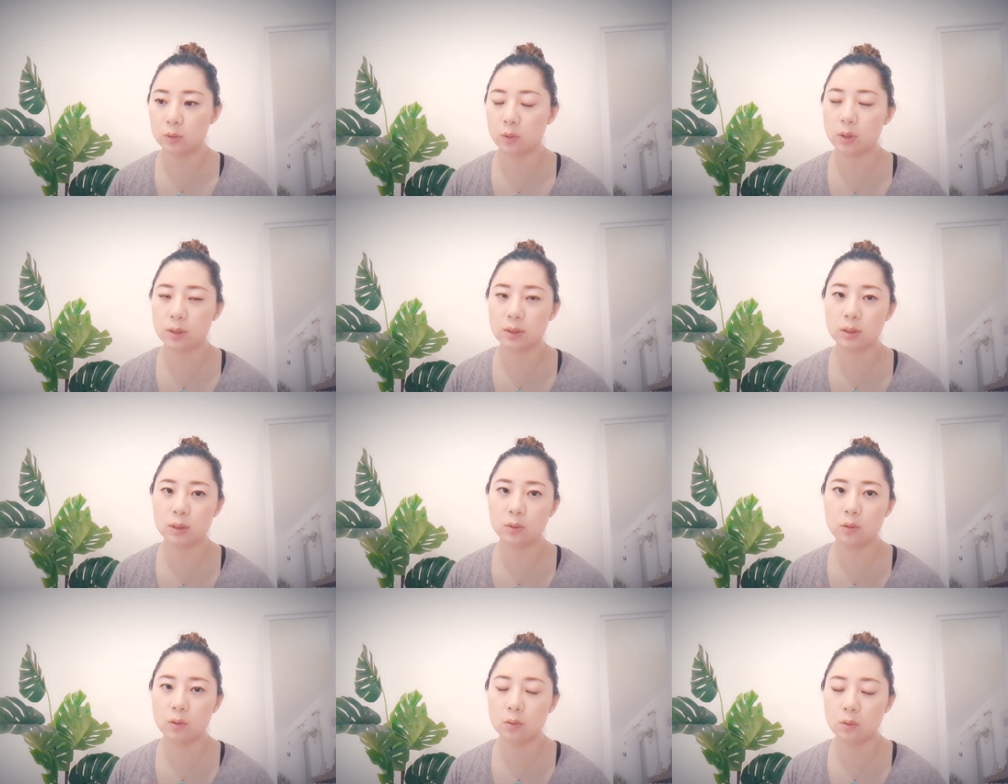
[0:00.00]
所以其
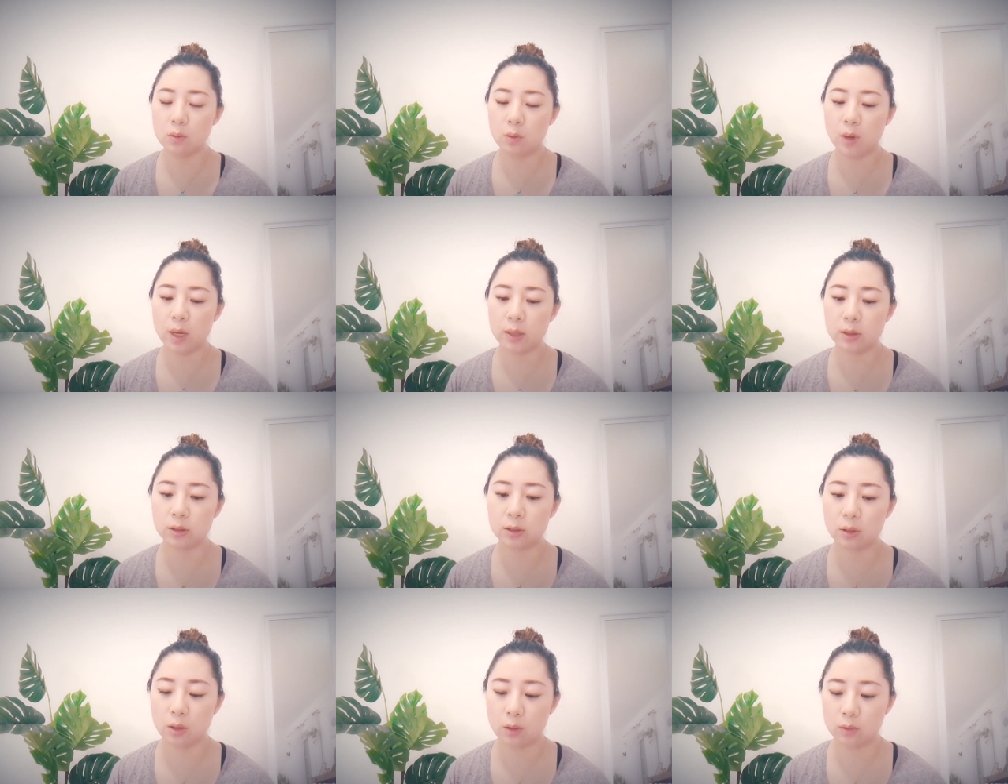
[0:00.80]
中快
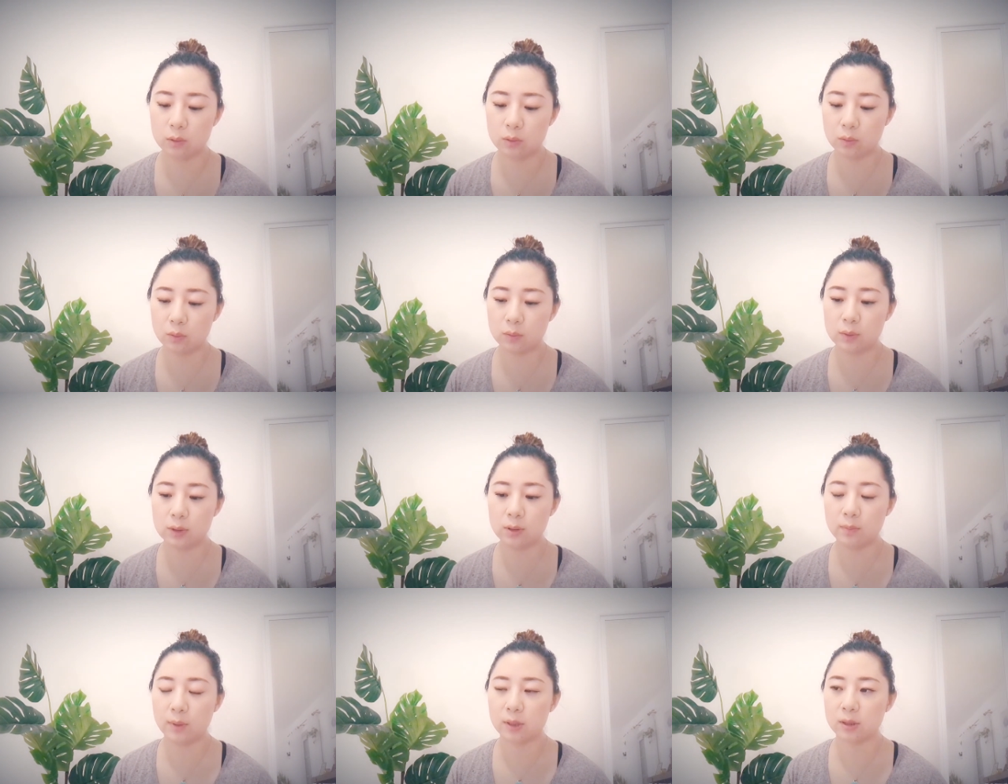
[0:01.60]
手就
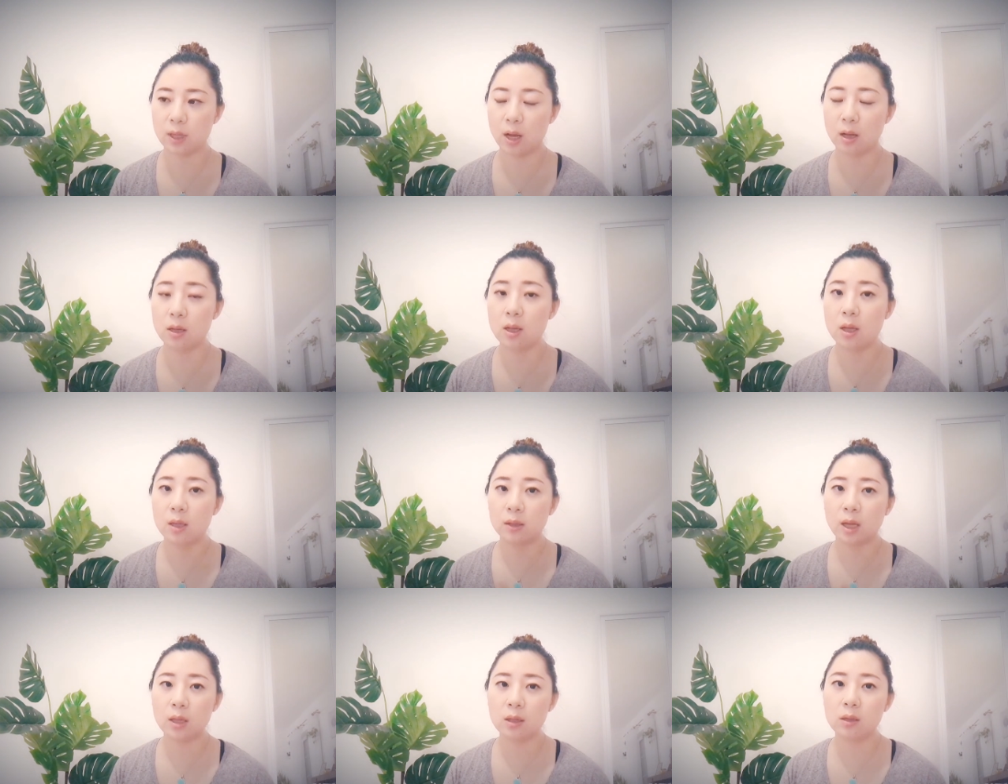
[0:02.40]
基本上
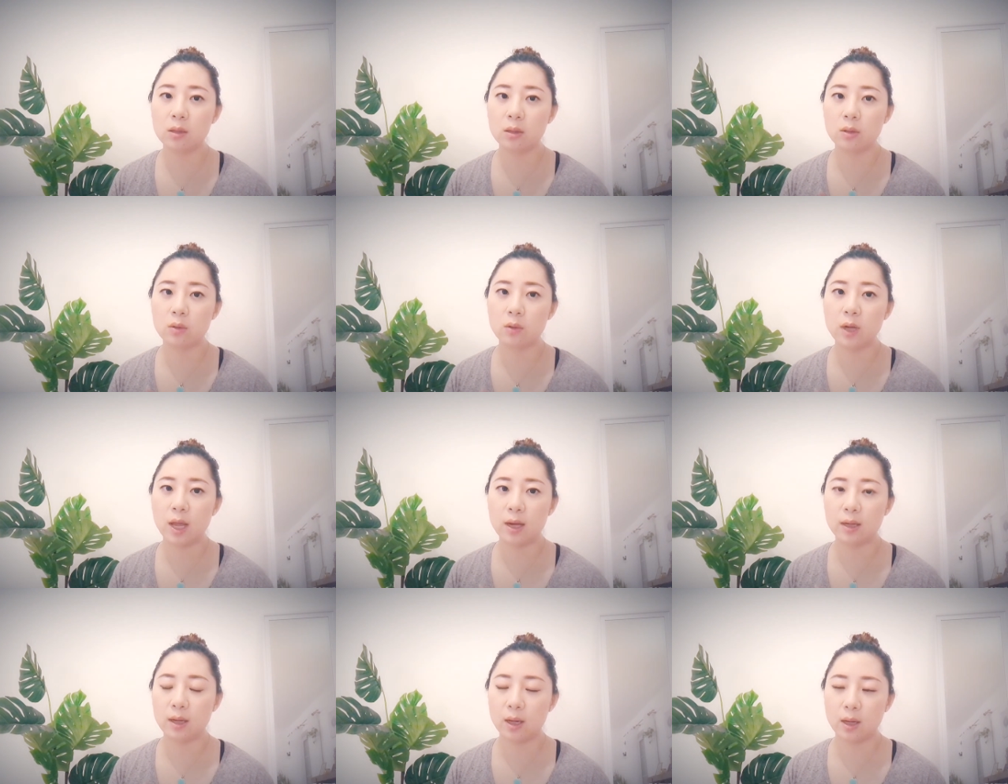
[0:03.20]
它的浏
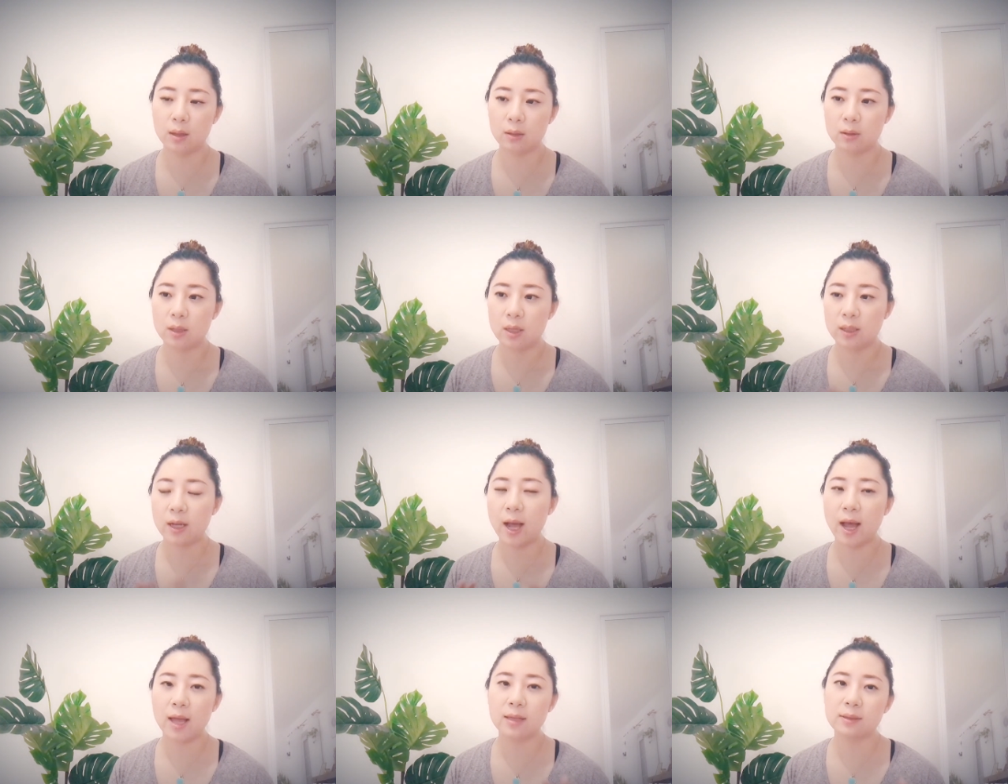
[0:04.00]
览量
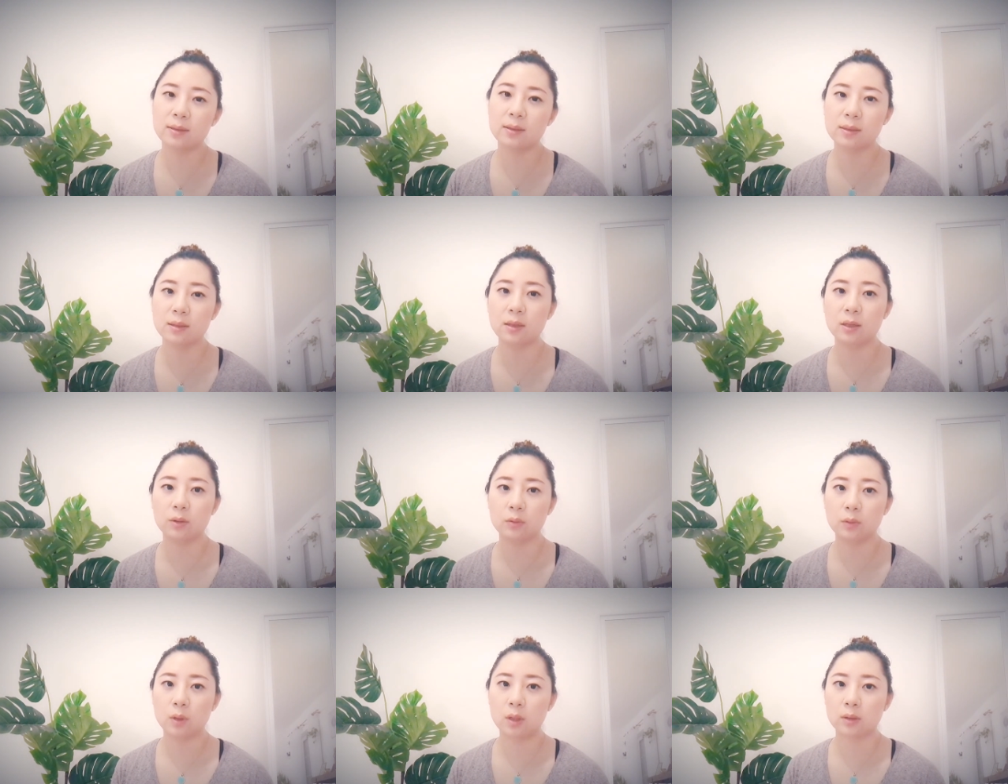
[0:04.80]
看似
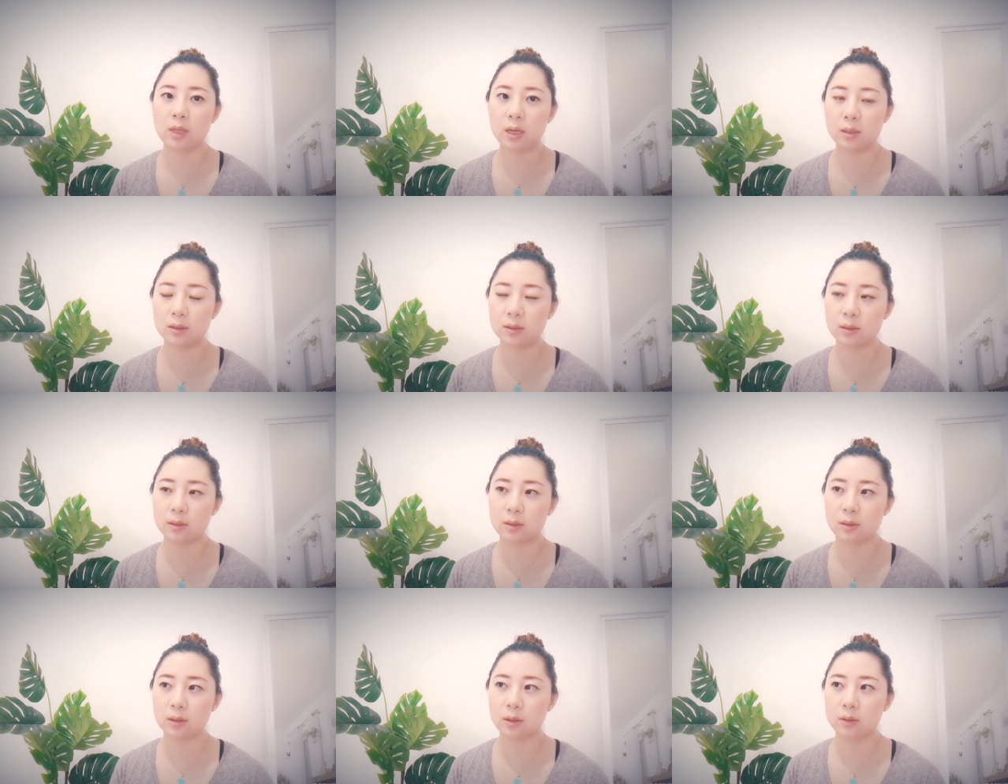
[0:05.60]
很多，但
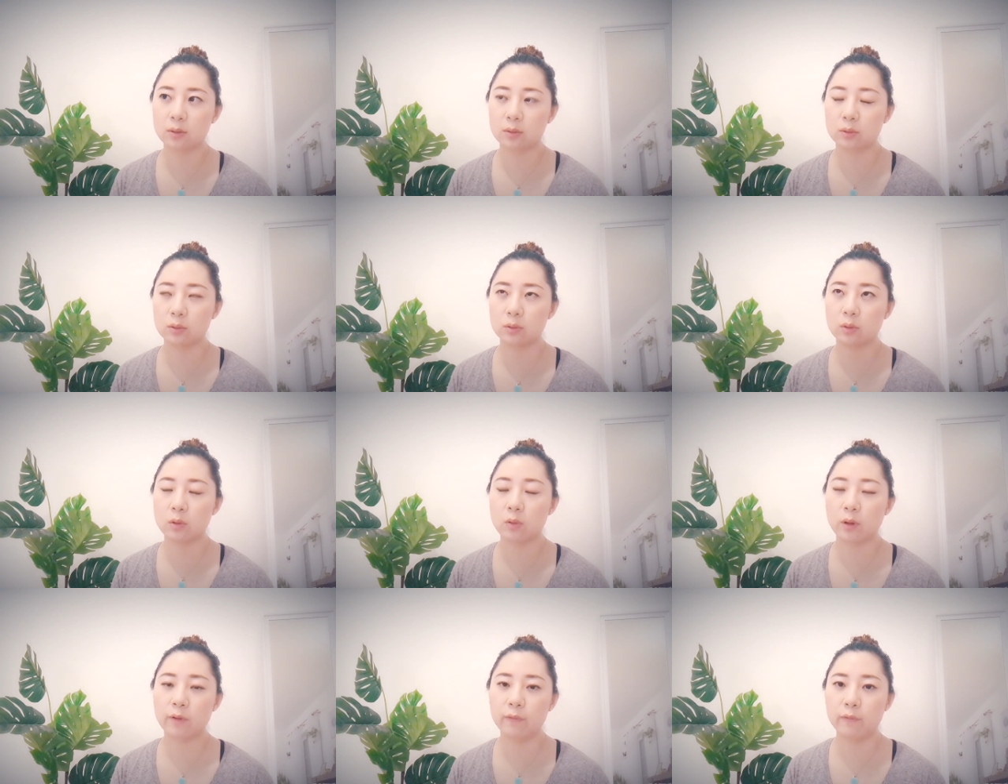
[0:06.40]
是就是
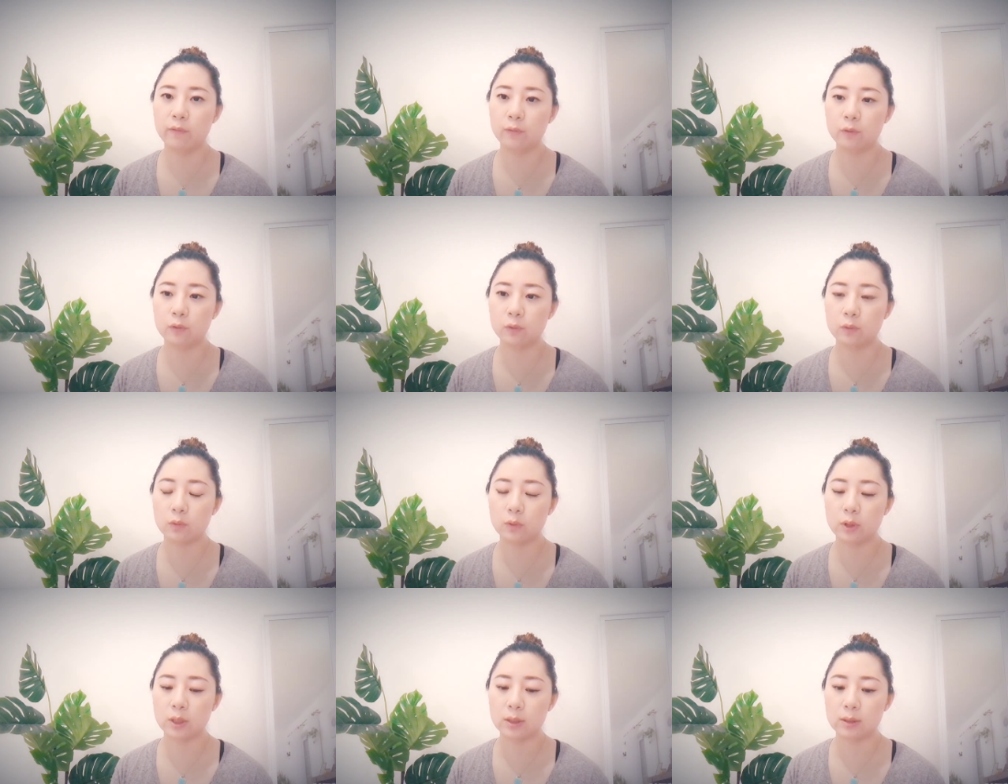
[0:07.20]
回复
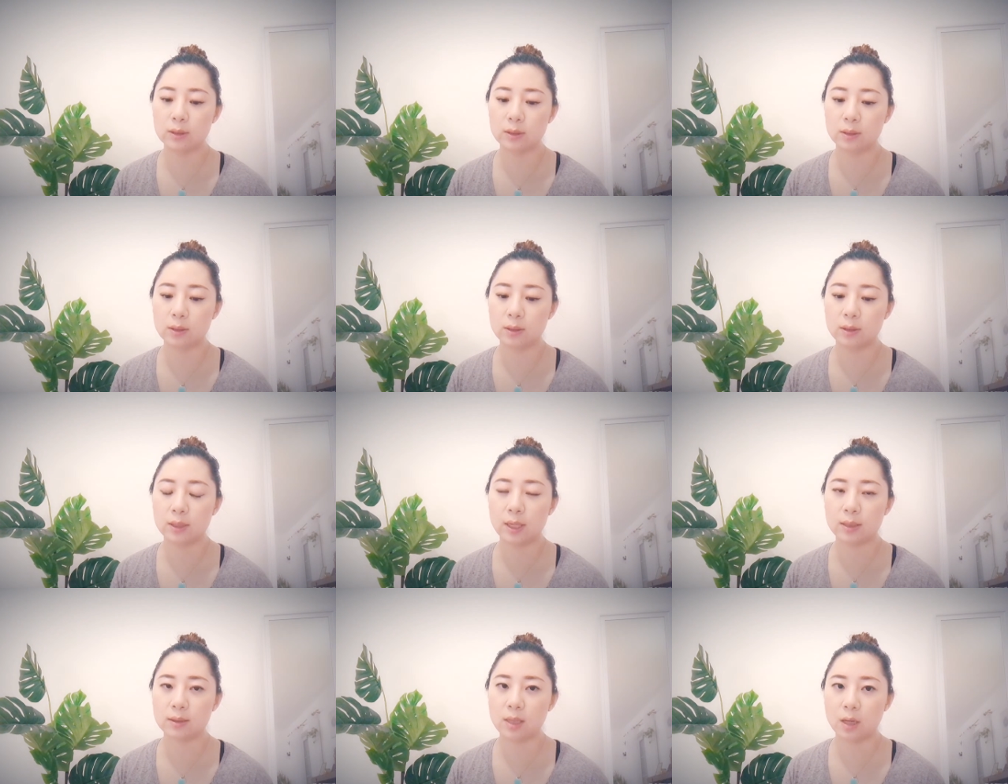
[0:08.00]
数以及
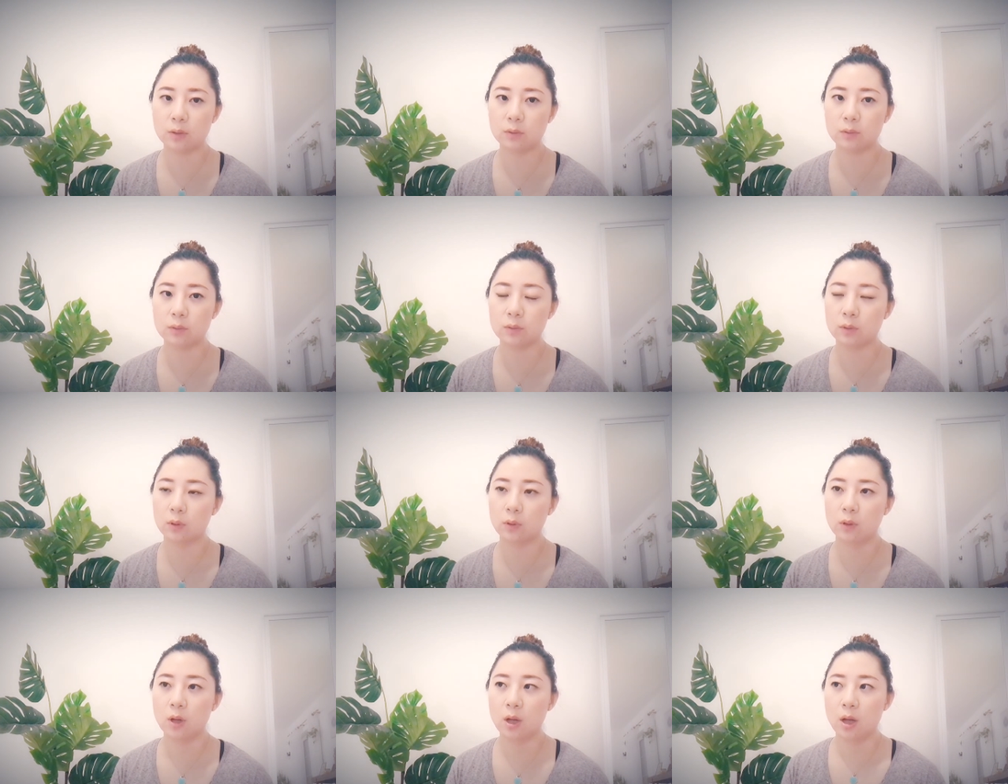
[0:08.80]
点赞数
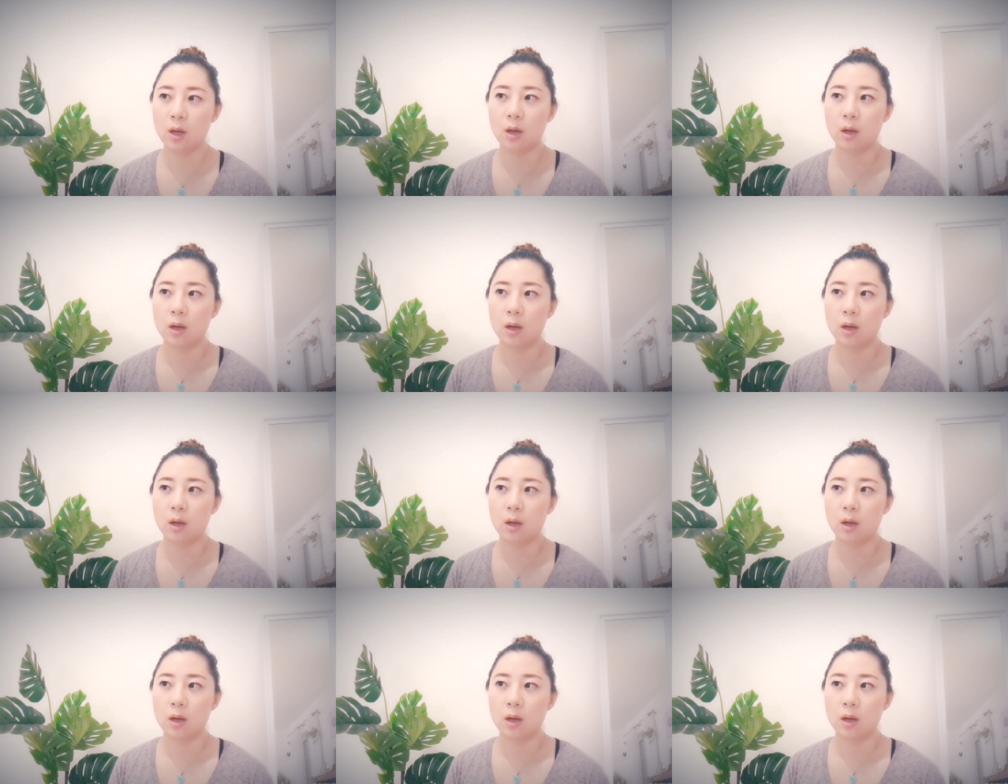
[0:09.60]
就。